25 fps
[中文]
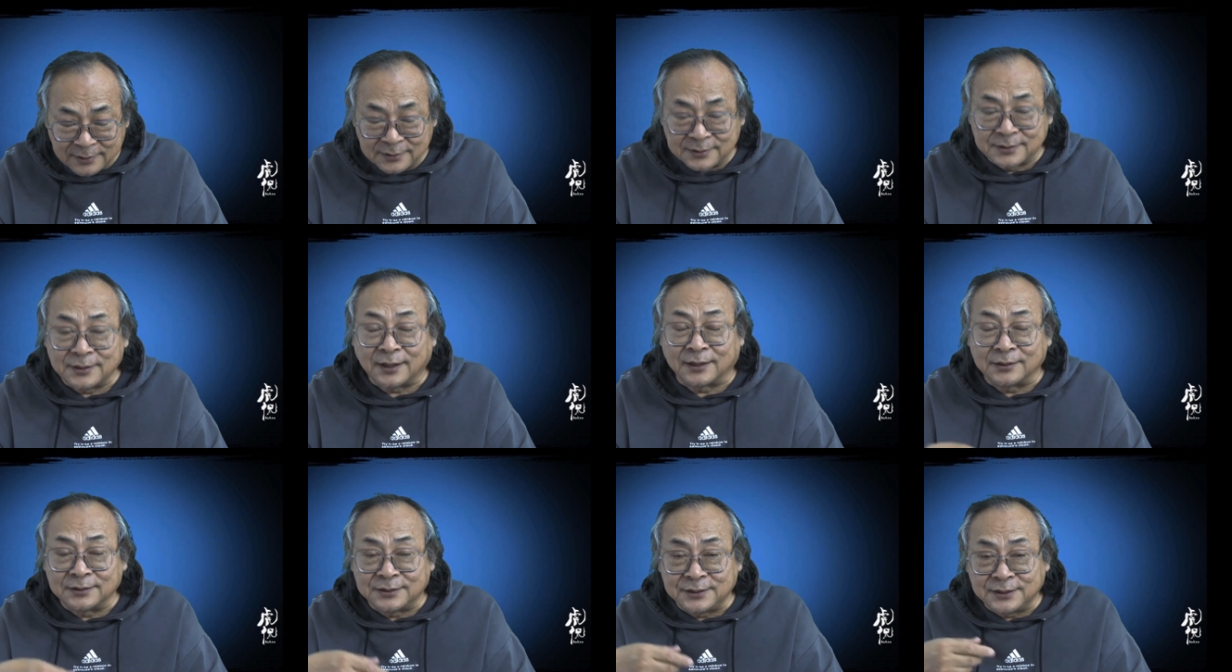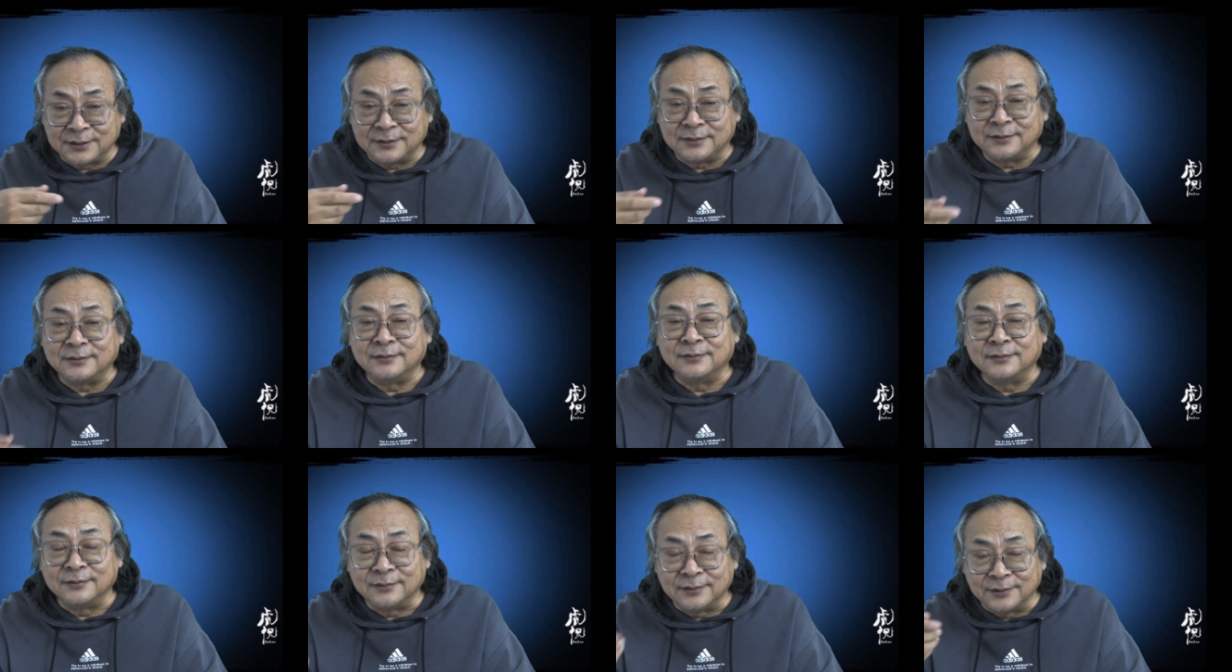江
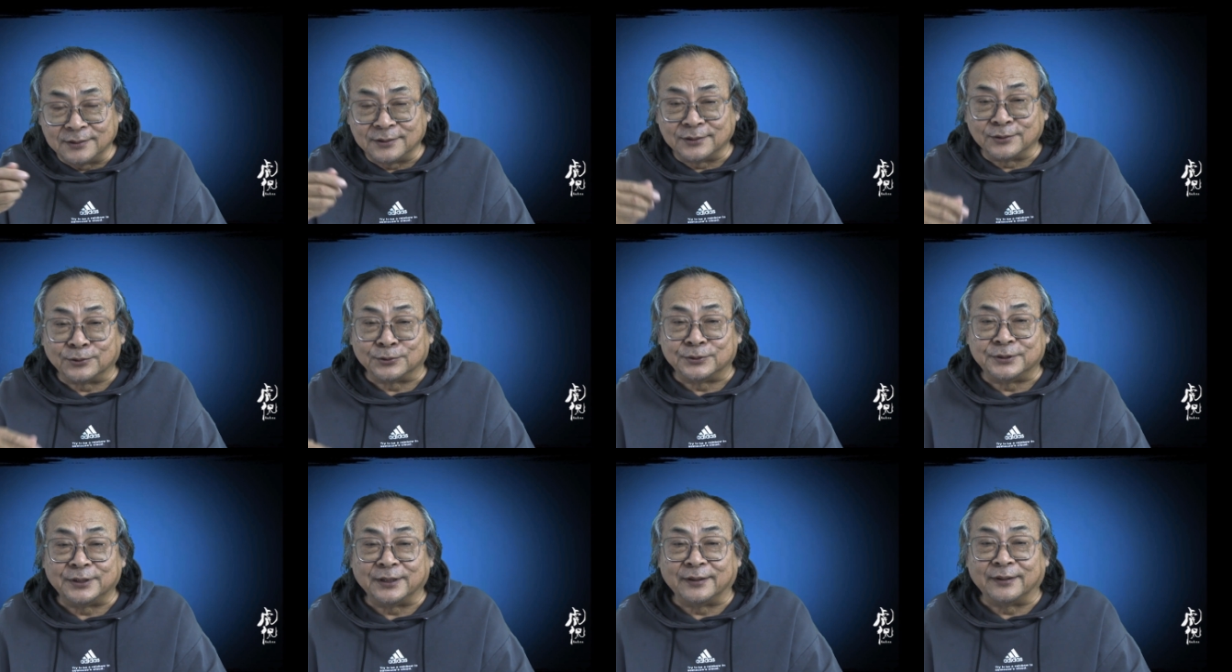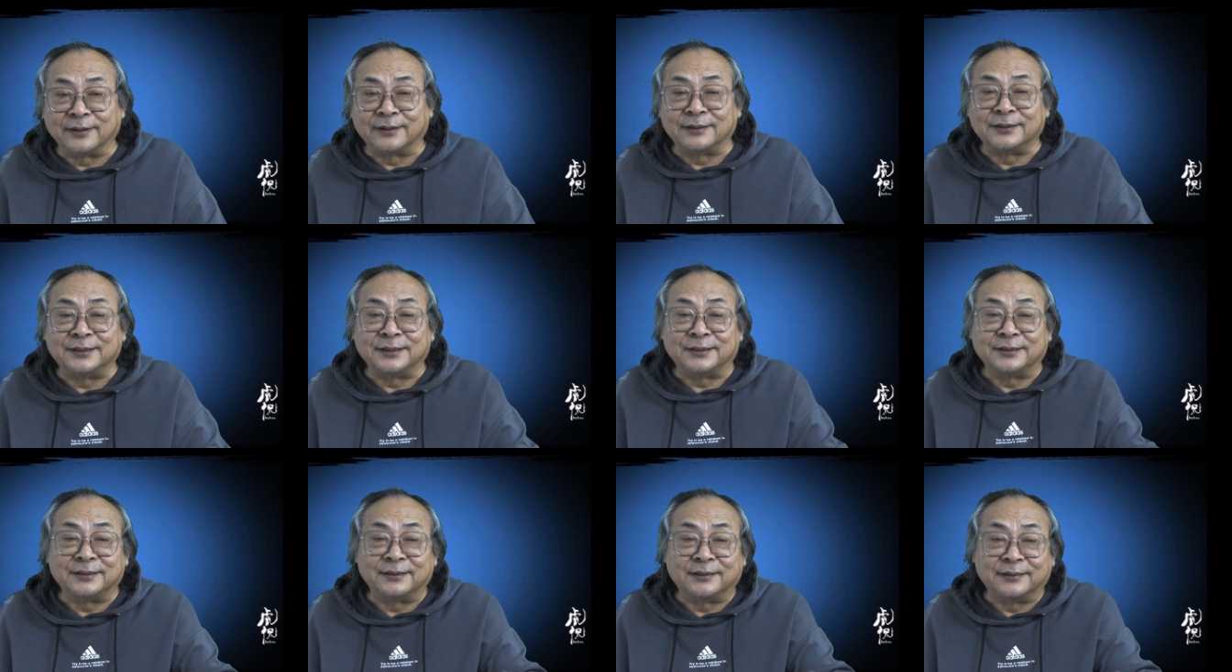青又进了
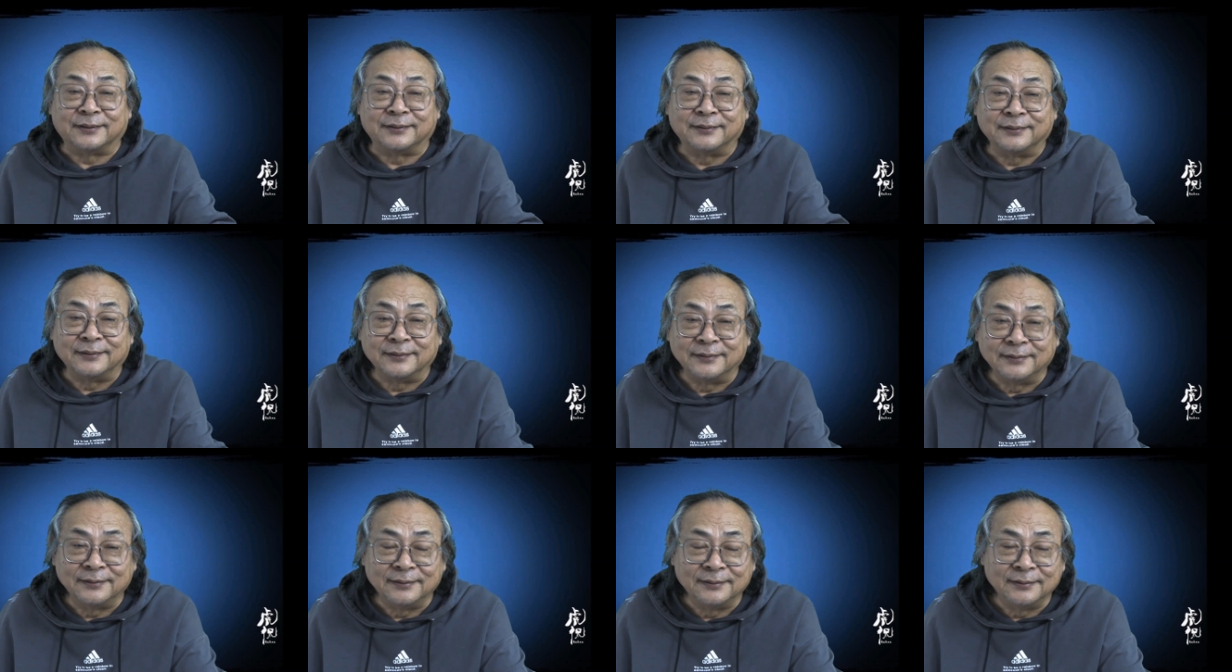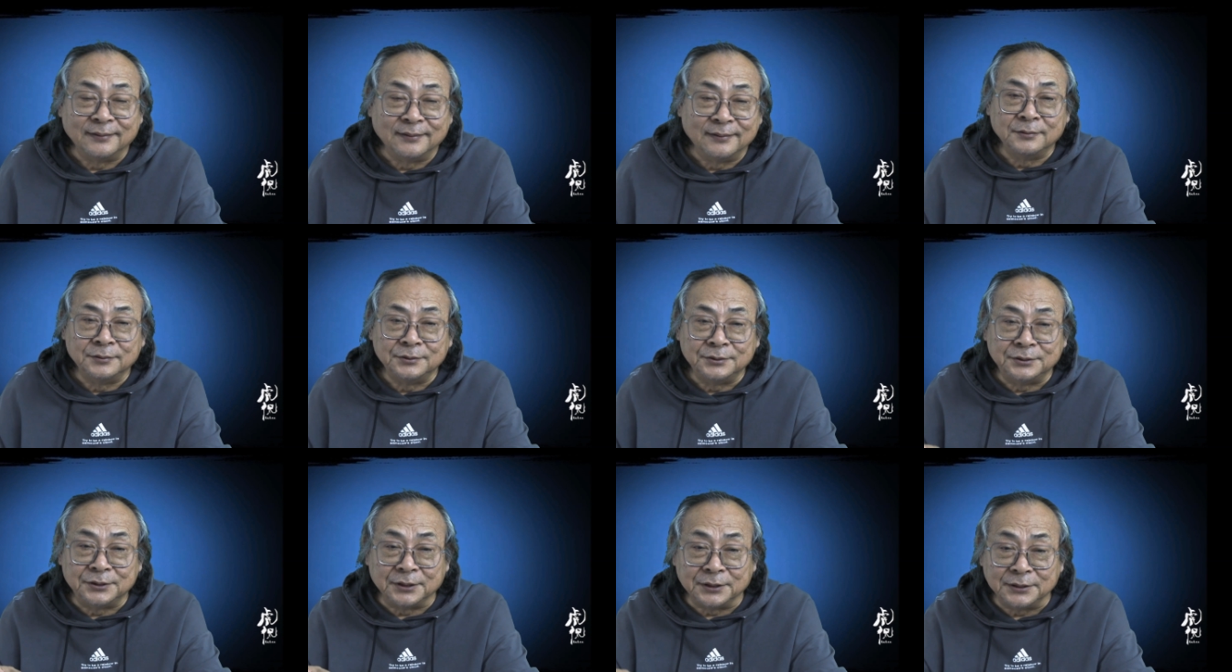秦城，
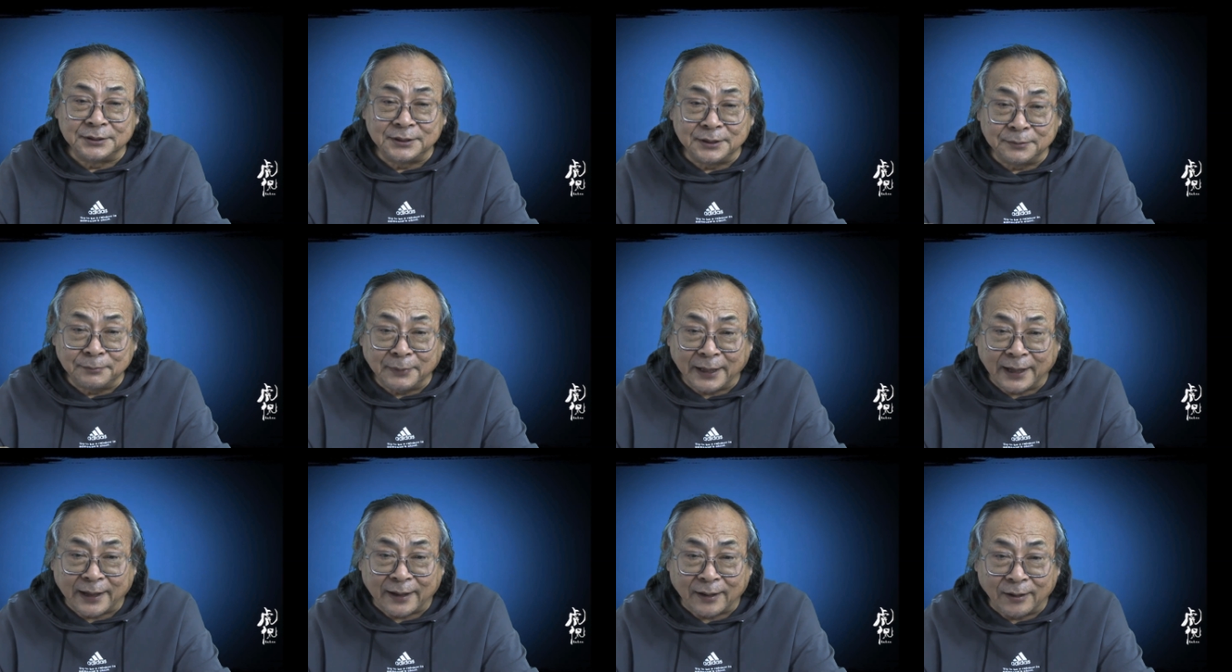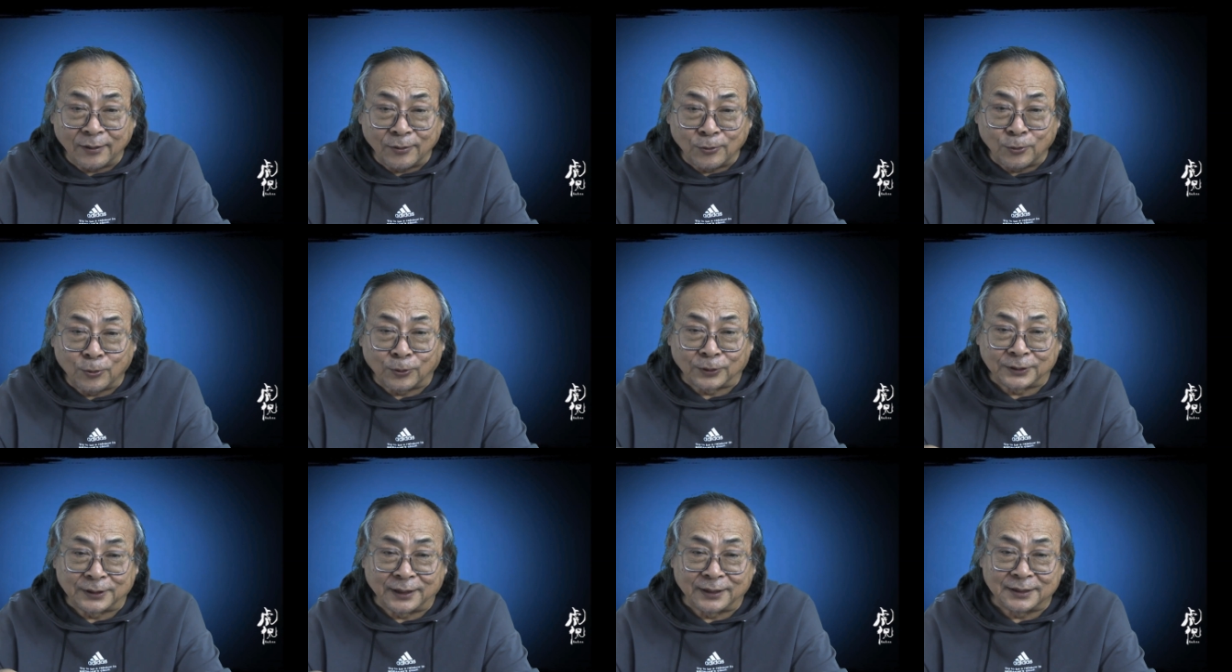金金麦
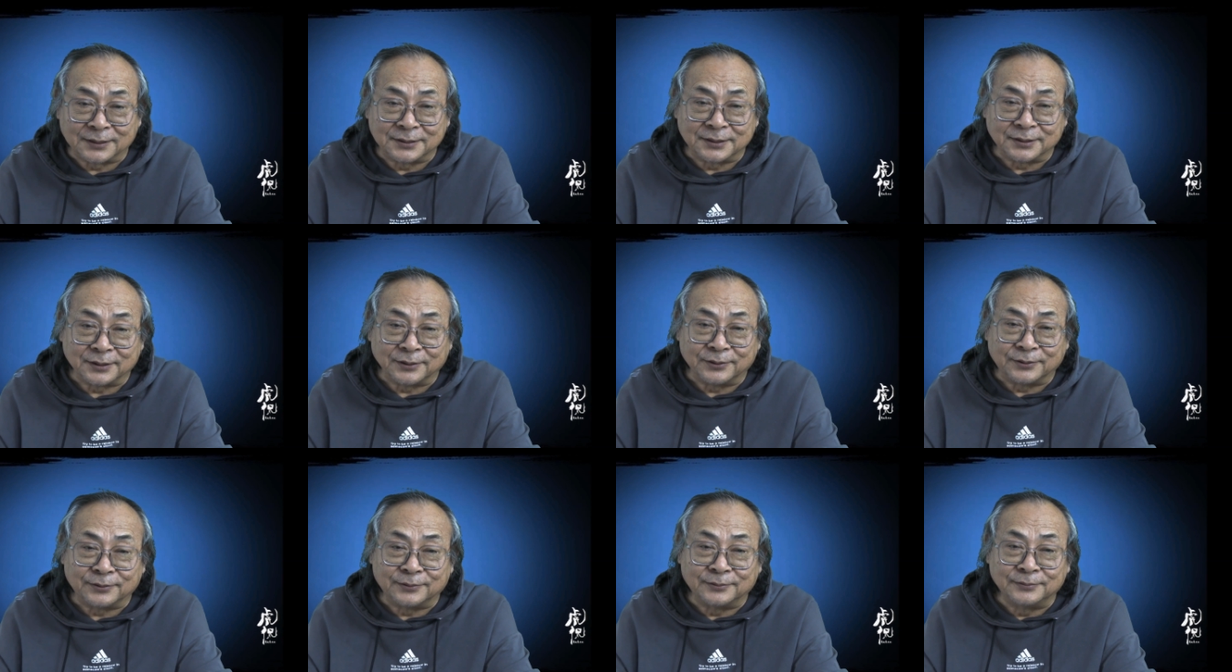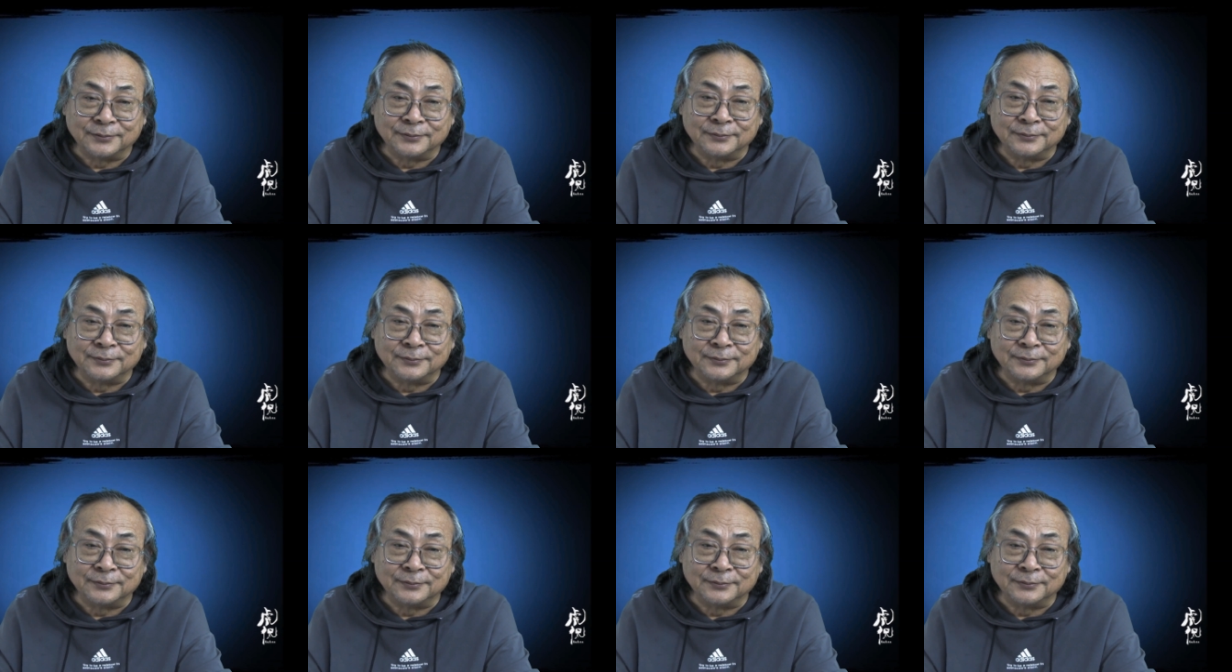获得了自由。